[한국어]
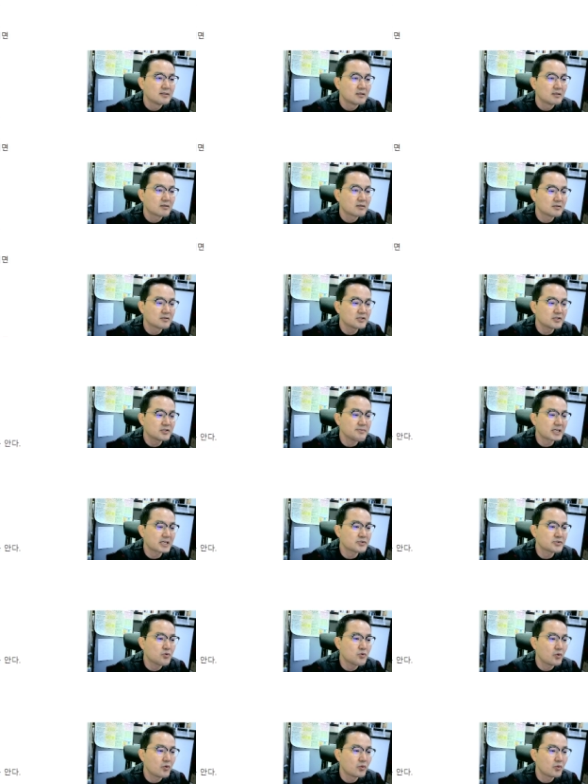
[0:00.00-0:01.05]
그러지
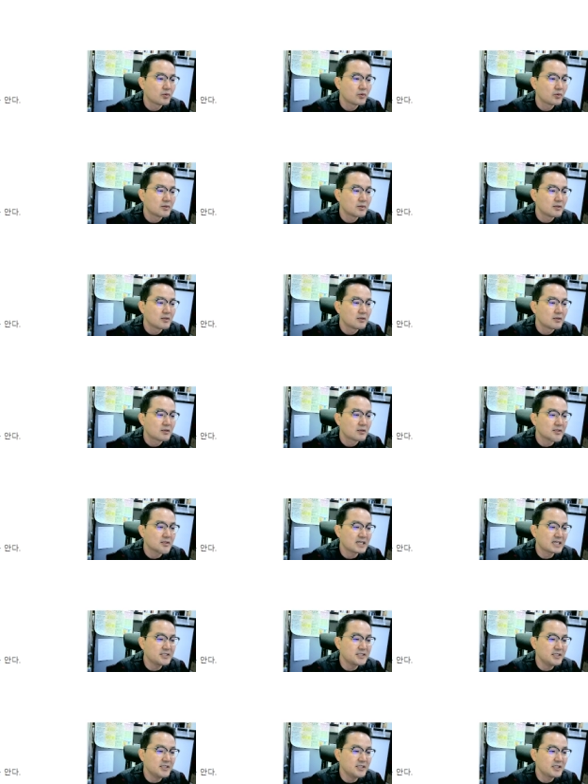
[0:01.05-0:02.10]
마시고
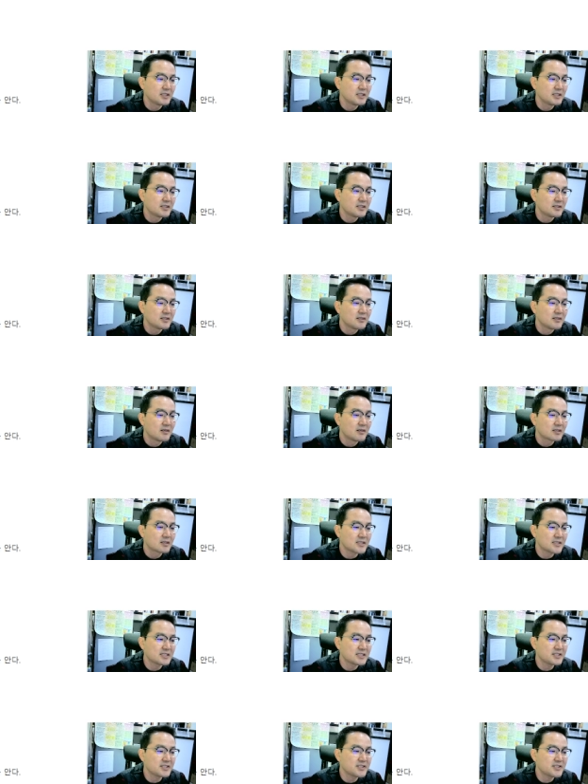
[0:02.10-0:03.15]
다시
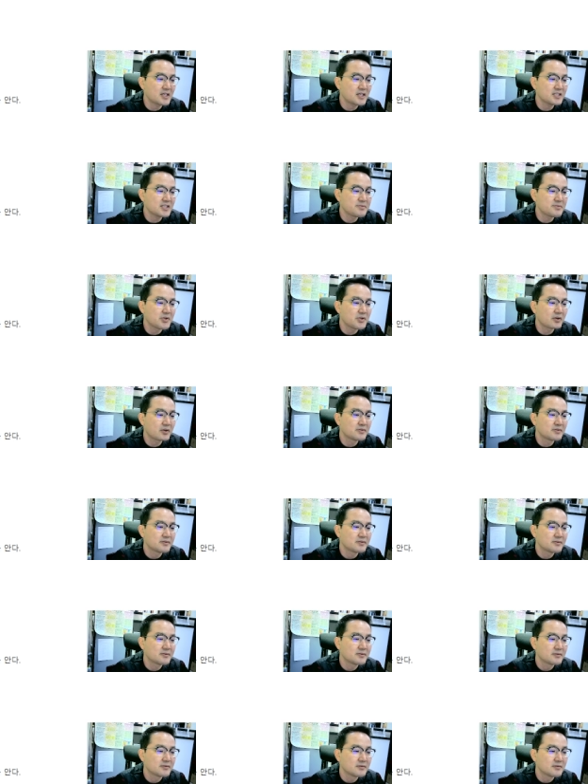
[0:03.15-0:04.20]
다시 시작하시면
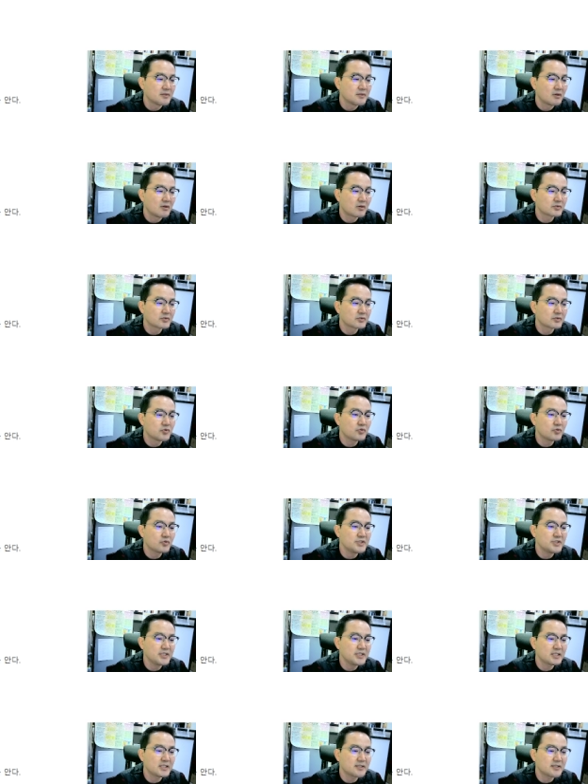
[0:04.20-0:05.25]
어 좋은
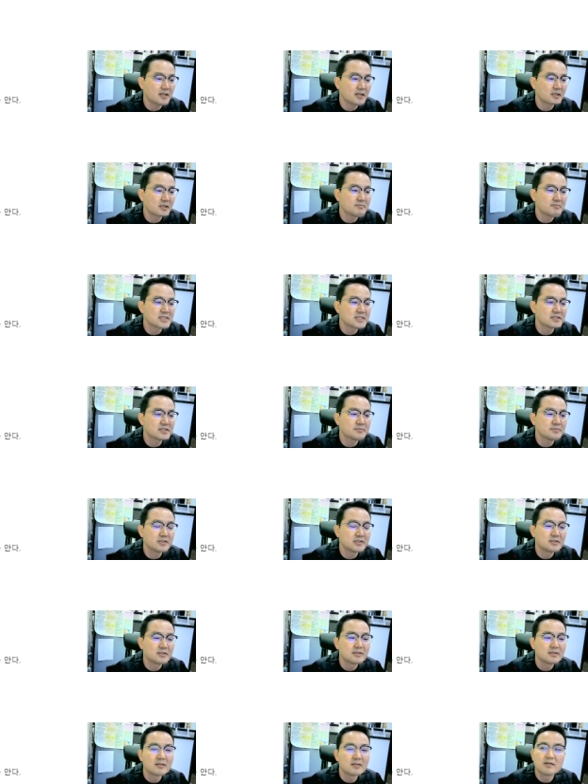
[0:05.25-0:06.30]
일이 있다라는 말씀을
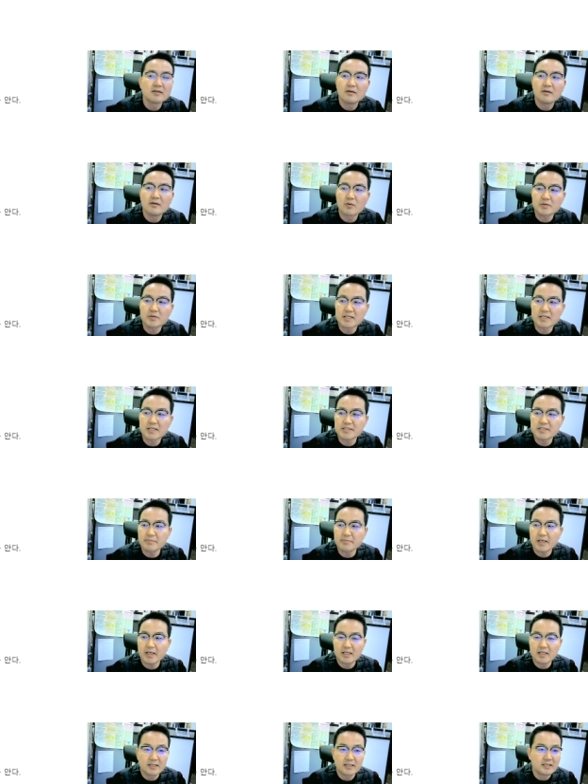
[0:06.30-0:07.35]
오늘
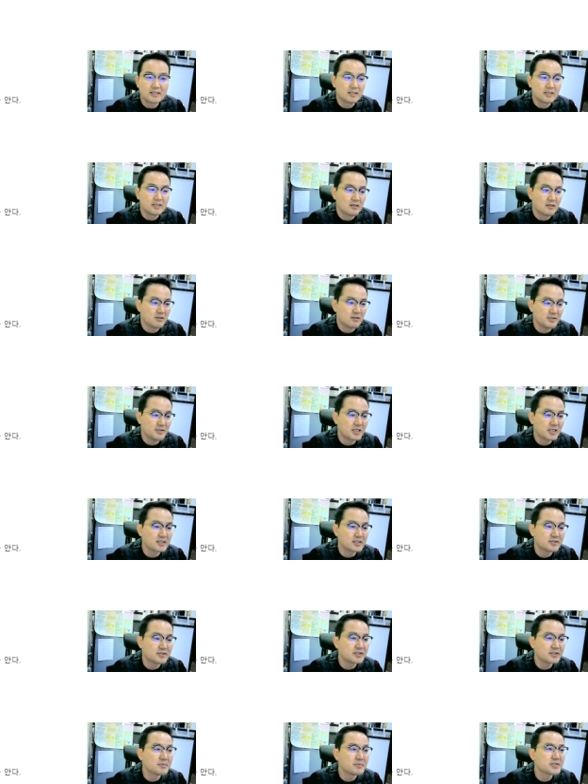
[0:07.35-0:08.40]
아침에 어 이야기를
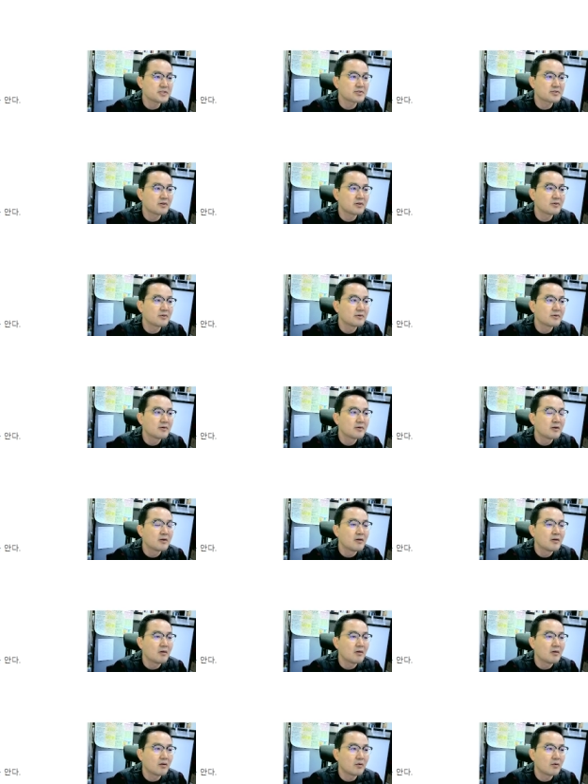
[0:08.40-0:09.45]
드리면서
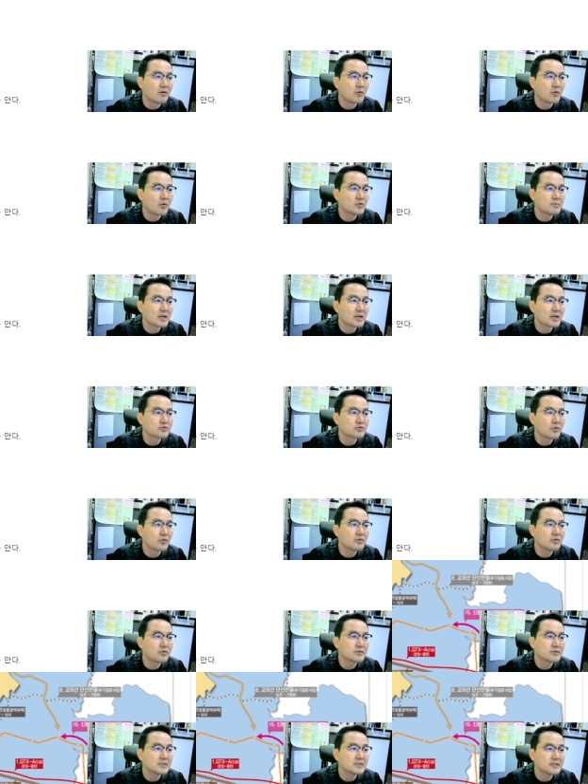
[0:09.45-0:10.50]
어 오늘 방송
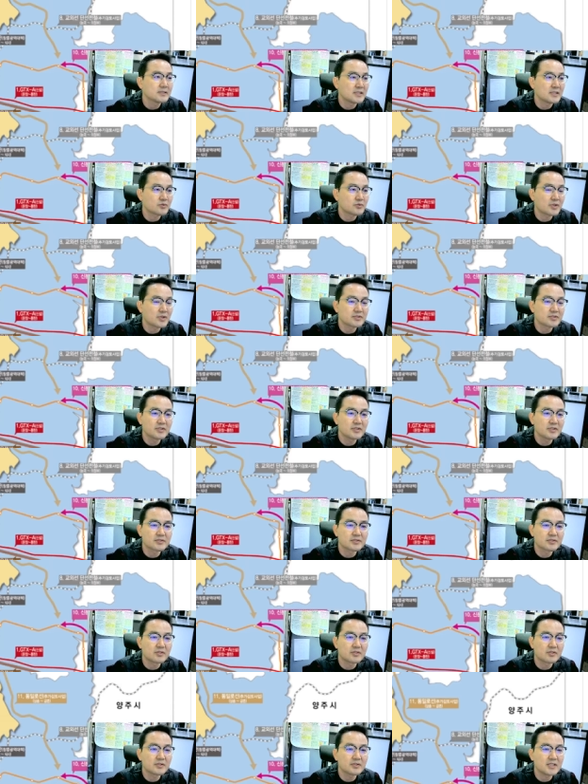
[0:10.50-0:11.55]
계속해서
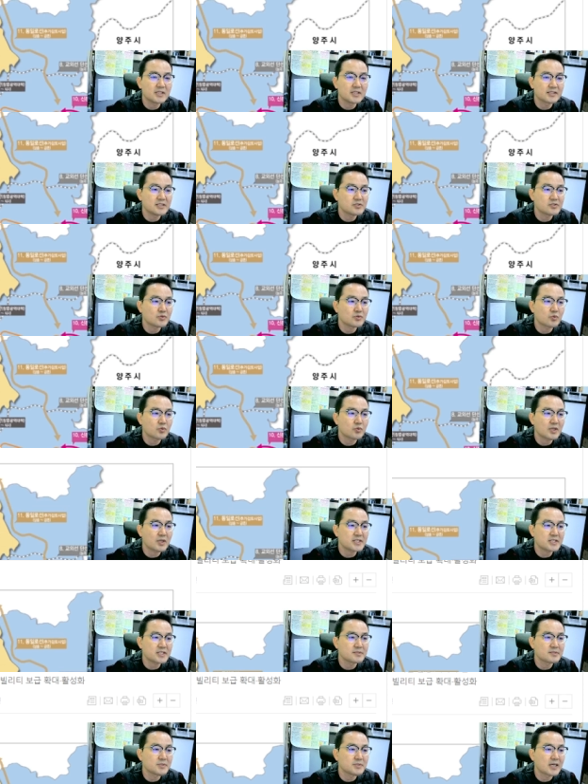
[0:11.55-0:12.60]
이어서 이야기 드릴 수 있도록
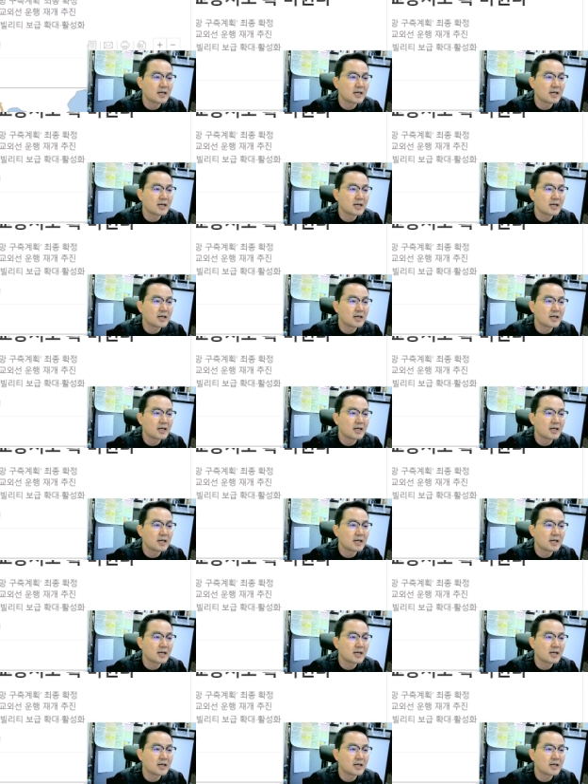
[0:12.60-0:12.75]
하겠습니다.